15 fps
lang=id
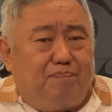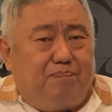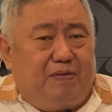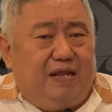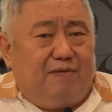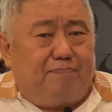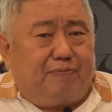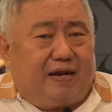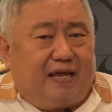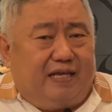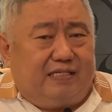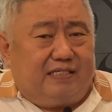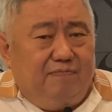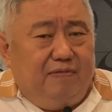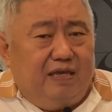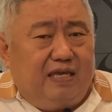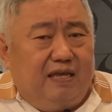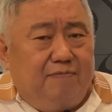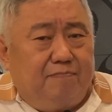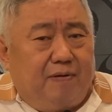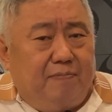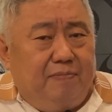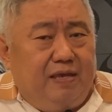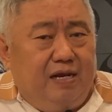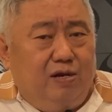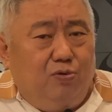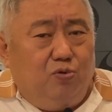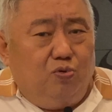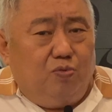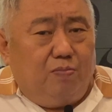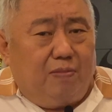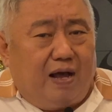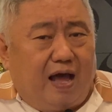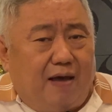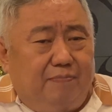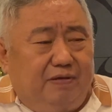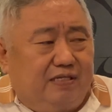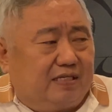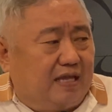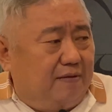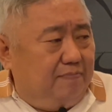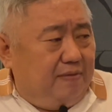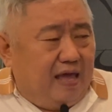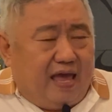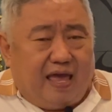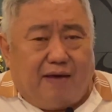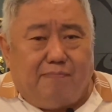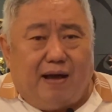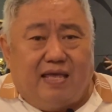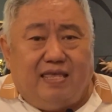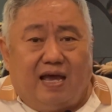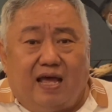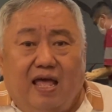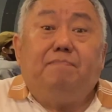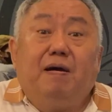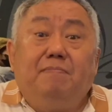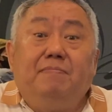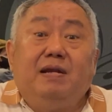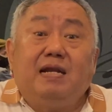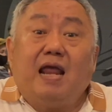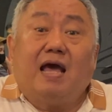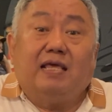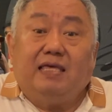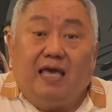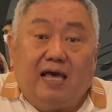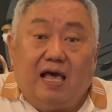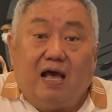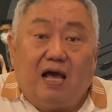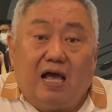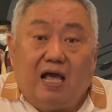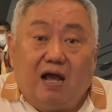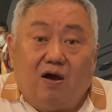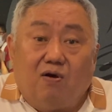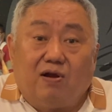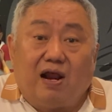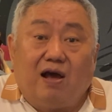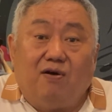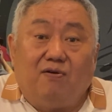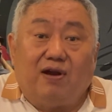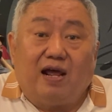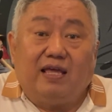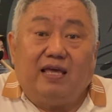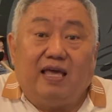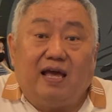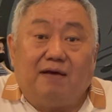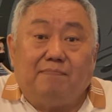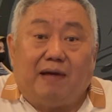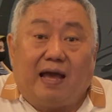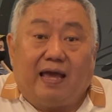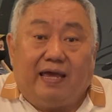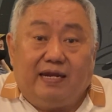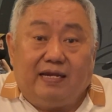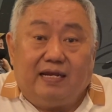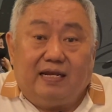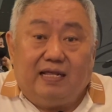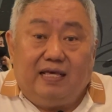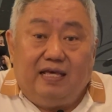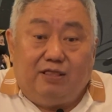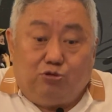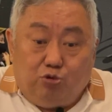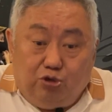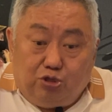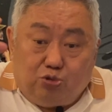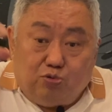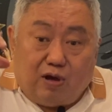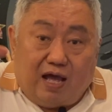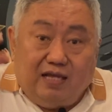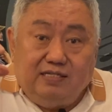pilpres, bikin pemilu, menghabiskan biaya banyak. Pemenangnya orang-orangnya yang main itu-itu